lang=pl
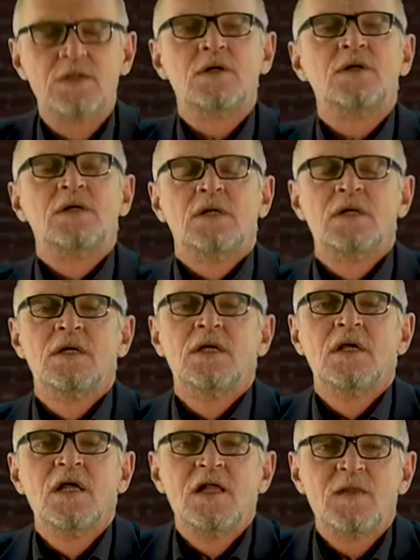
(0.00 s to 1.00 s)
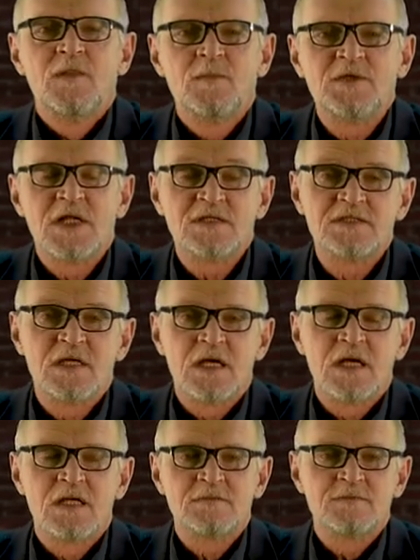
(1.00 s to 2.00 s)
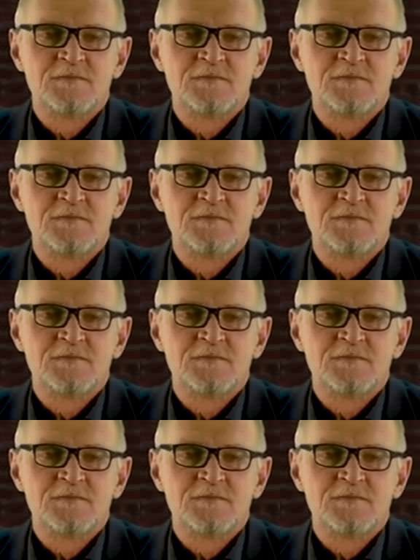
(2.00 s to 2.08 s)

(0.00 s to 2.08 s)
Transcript: No, nominacja